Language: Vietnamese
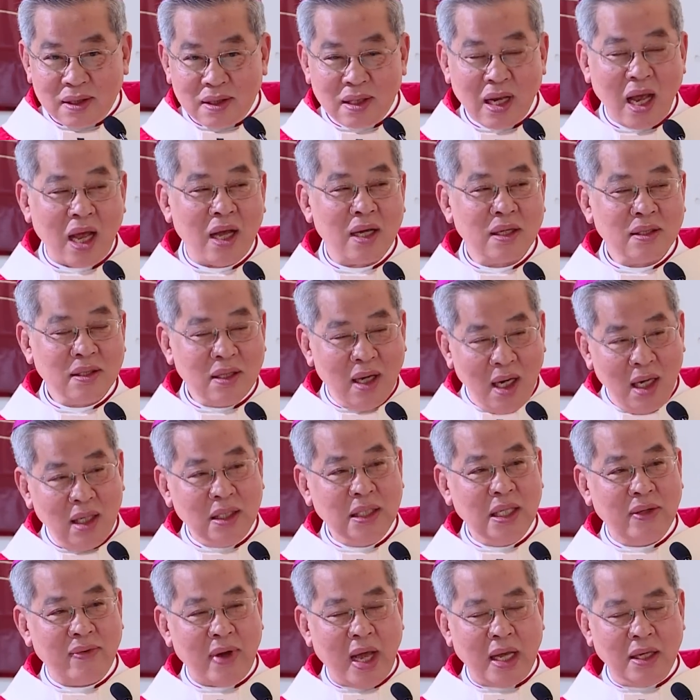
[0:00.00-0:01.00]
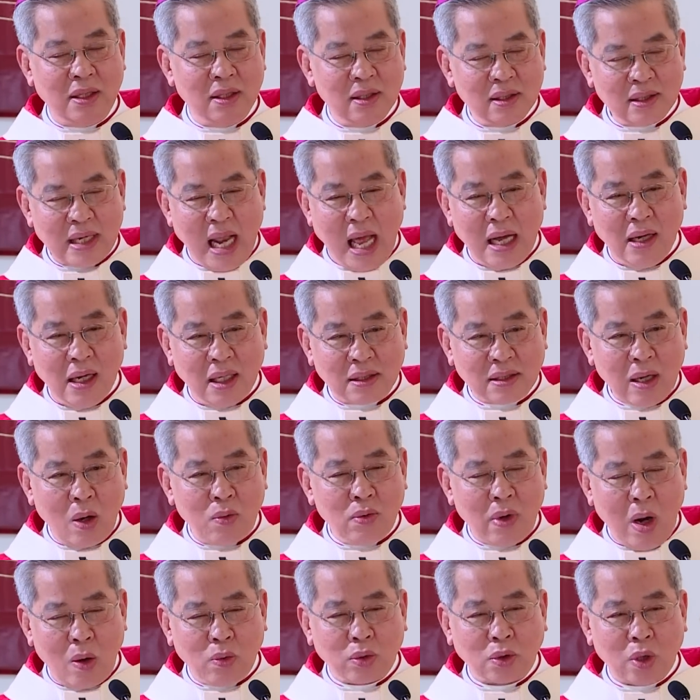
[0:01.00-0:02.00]
à, nhớ như vậy đang ở
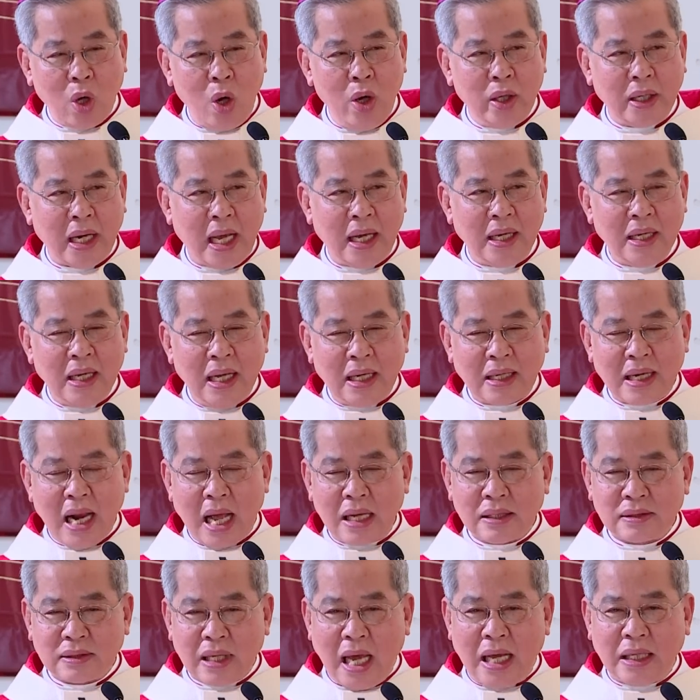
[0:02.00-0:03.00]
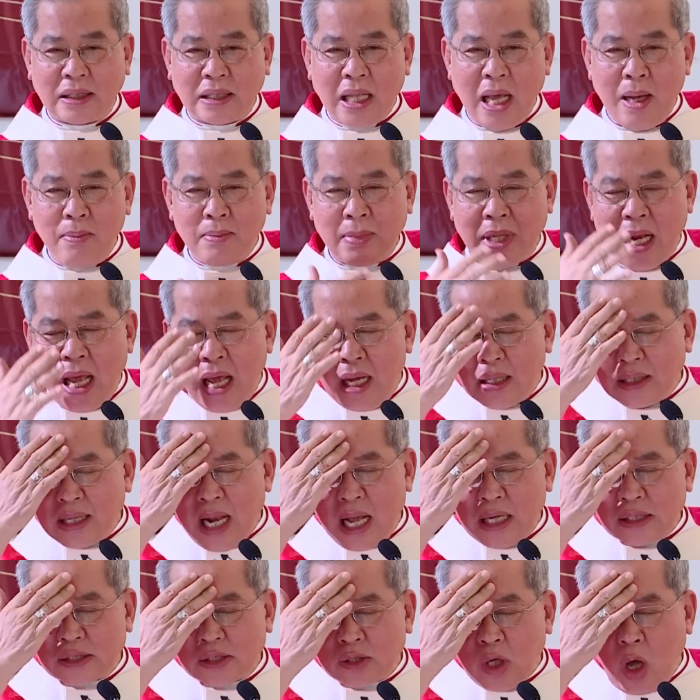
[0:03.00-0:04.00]
trong lòng tôi này đang dạy thêm
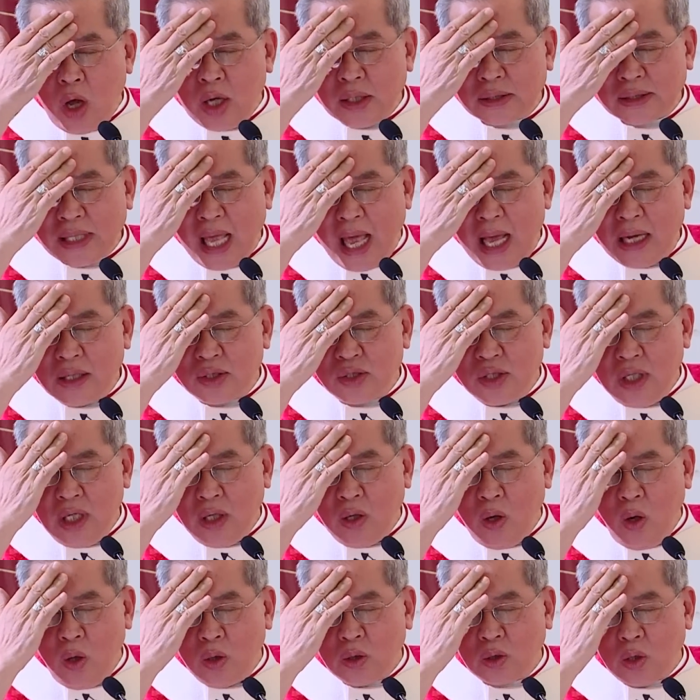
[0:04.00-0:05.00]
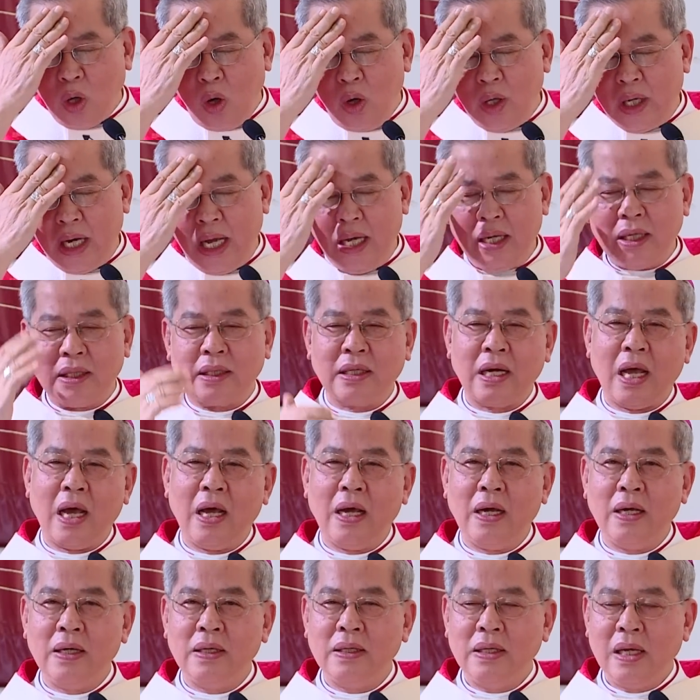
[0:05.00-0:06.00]
đang soi sáng trí khôn tôi này
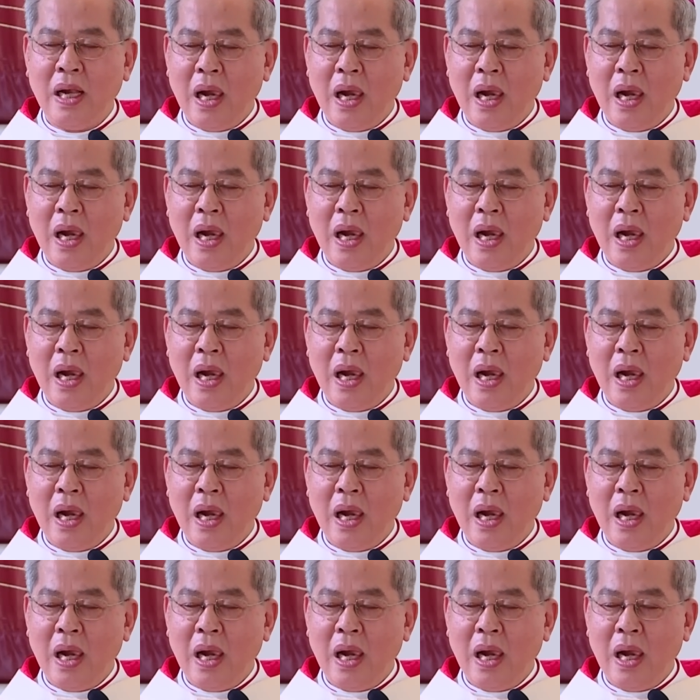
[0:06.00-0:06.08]
đấy